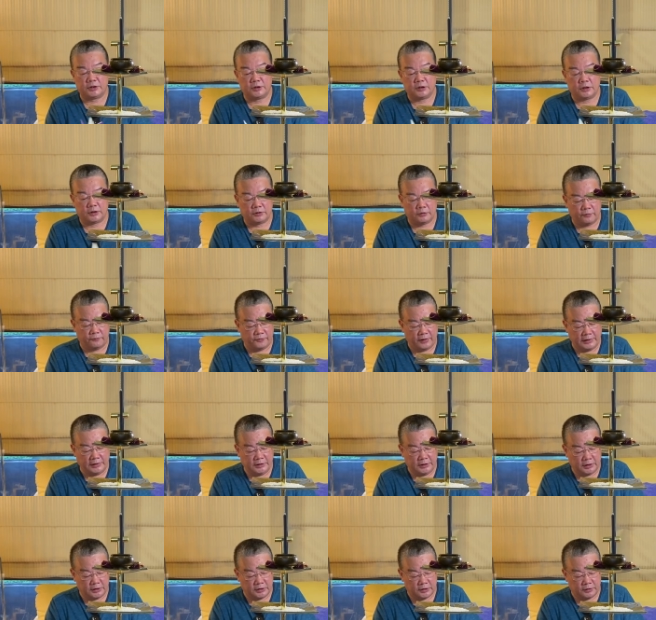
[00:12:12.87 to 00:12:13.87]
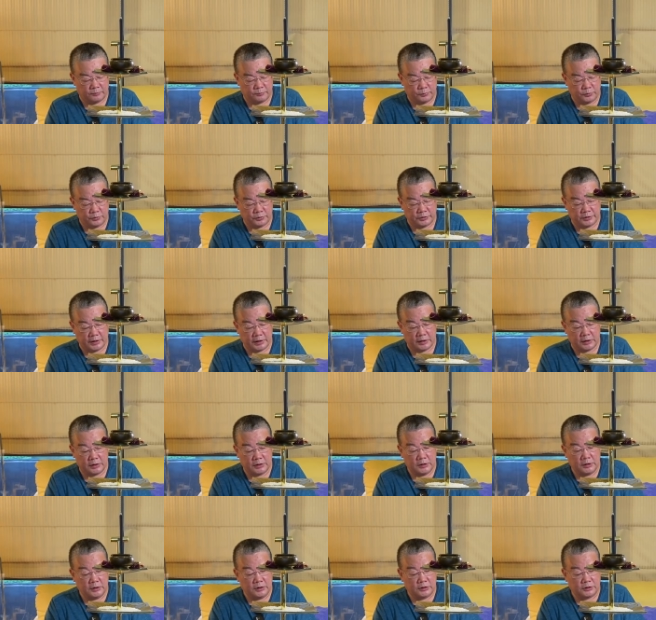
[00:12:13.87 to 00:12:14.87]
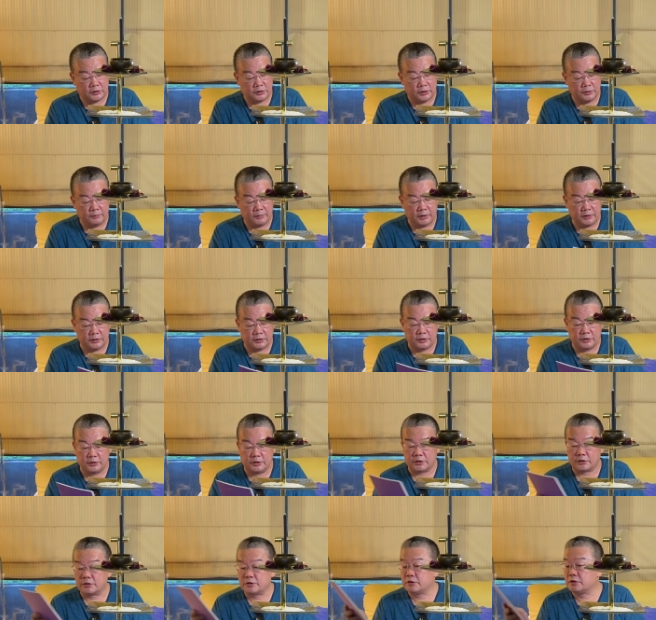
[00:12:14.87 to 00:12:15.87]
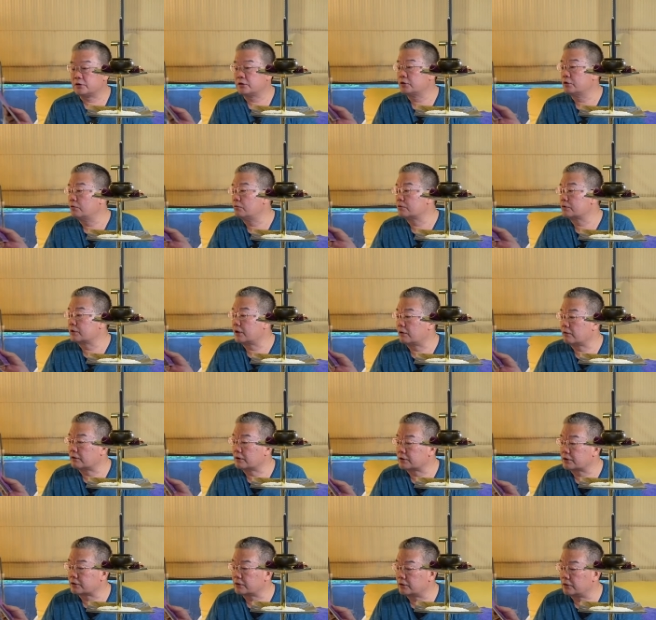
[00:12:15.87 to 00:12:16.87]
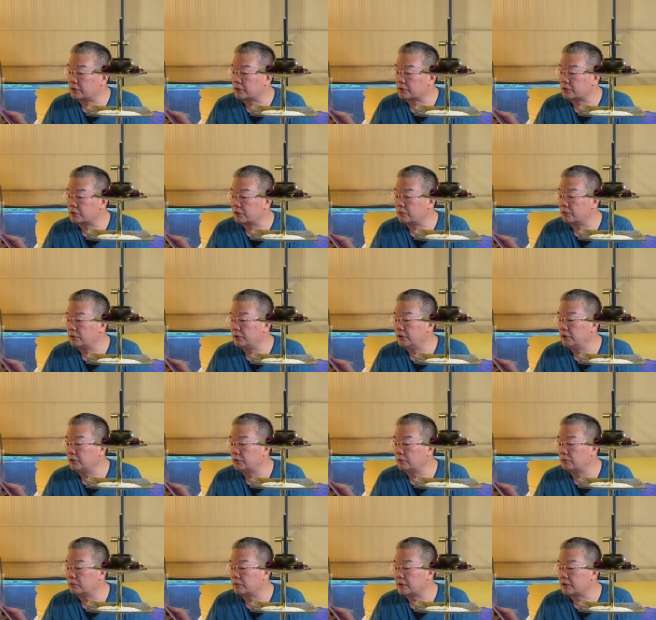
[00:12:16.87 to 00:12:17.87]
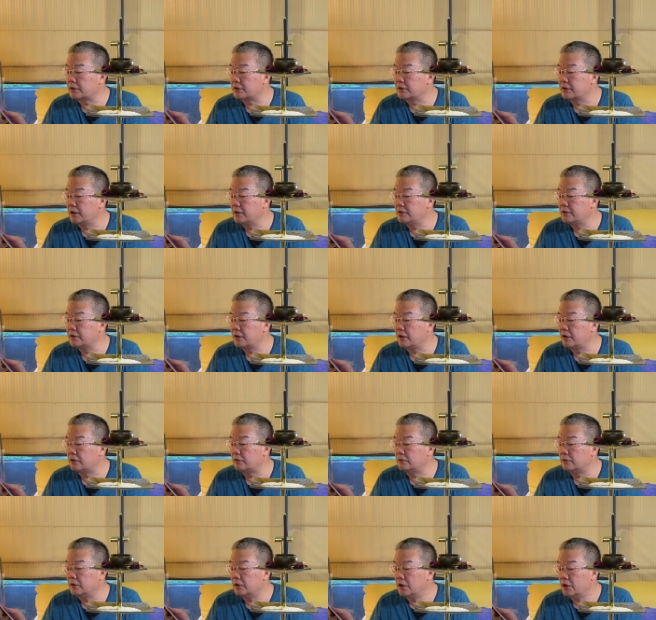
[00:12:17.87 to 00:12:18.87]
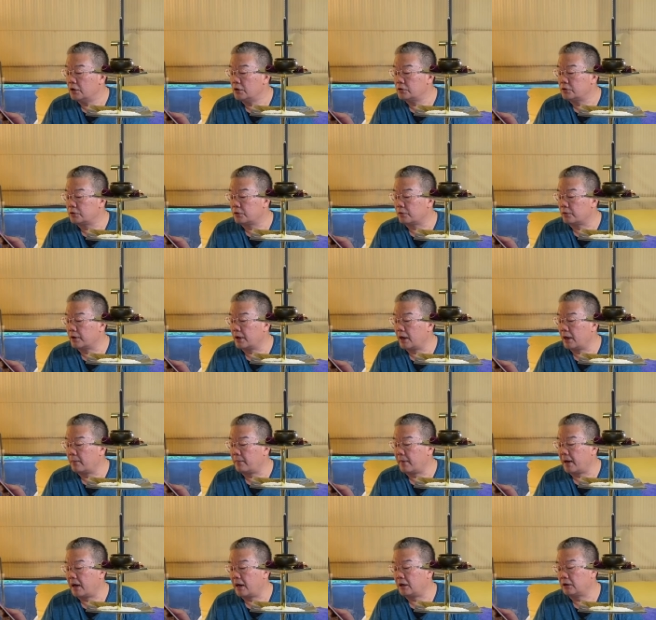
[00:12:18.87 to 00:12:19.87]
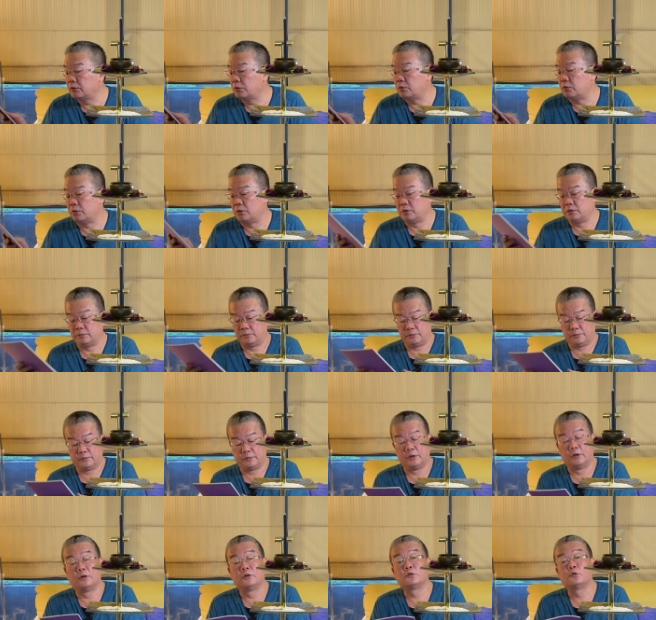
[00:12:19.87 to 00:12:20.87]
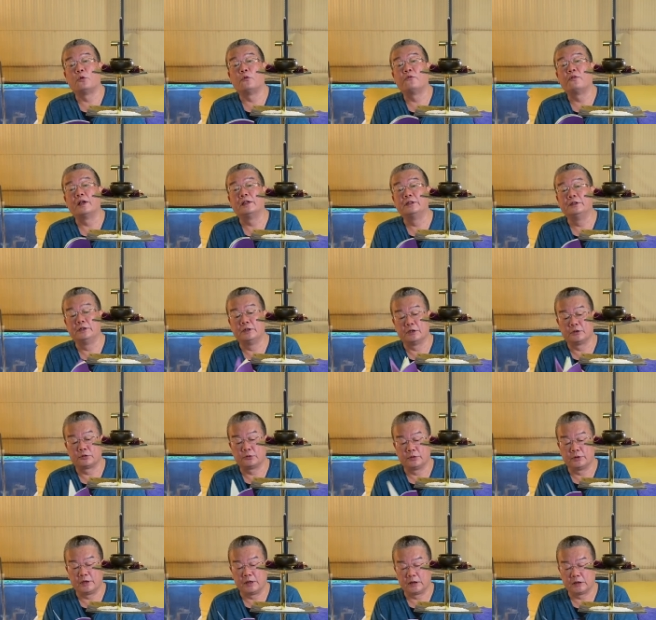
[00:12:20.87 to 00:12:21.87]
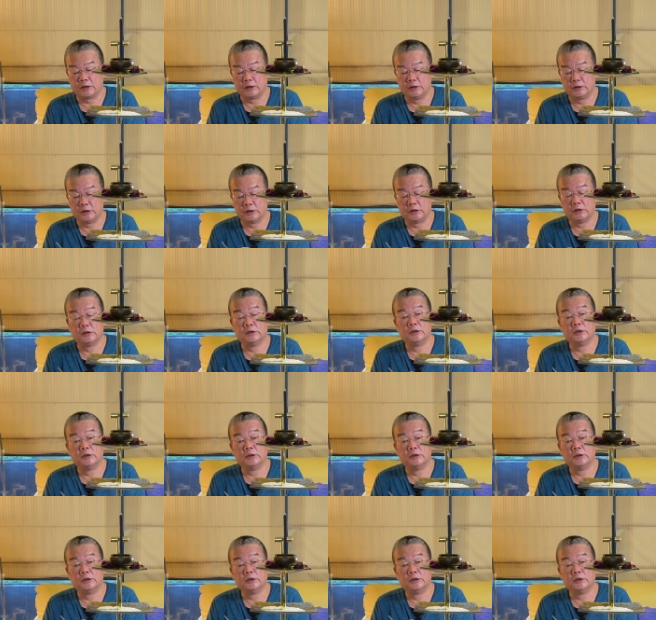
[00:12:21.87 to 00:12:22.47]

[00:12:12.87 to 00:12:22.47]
呢，因为翻译的人不一样。圣曼经》呢，是宋朝的时候，中印度的三藏，琼纳跋陀哦所翻译的，所以它跟呢，